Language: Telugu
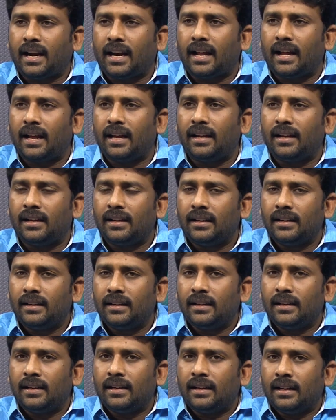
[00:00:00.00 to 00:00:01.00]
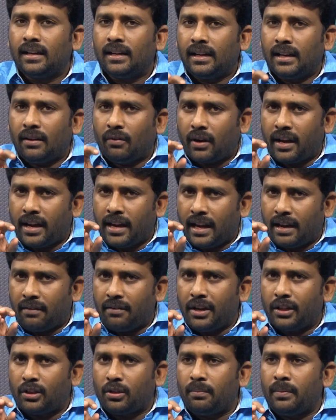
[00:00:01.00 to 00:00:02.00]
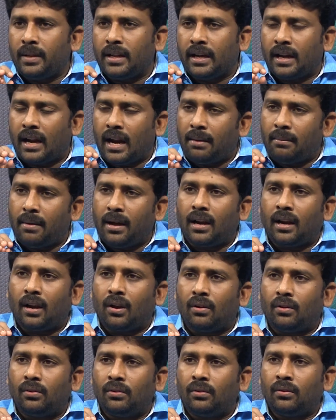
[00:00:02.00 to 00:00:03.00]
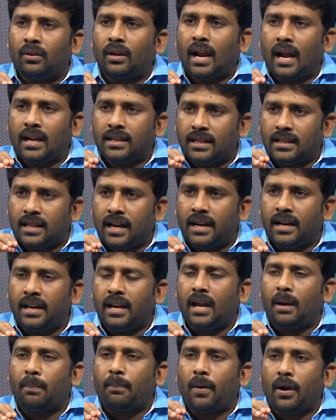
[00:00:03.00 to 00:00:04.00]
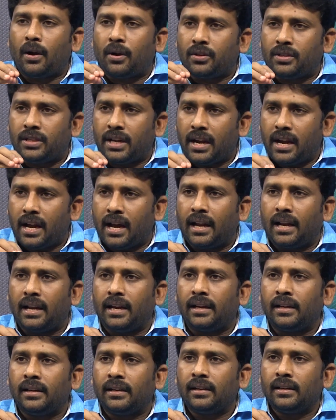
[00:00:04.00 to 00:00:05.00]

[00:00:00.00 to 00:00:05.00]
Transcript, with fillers: ఇక్కడ ఒక ఇరవై తొమ్మిది గ్రామాల్లో రాజధాని ఏర్పాటు చేయాలి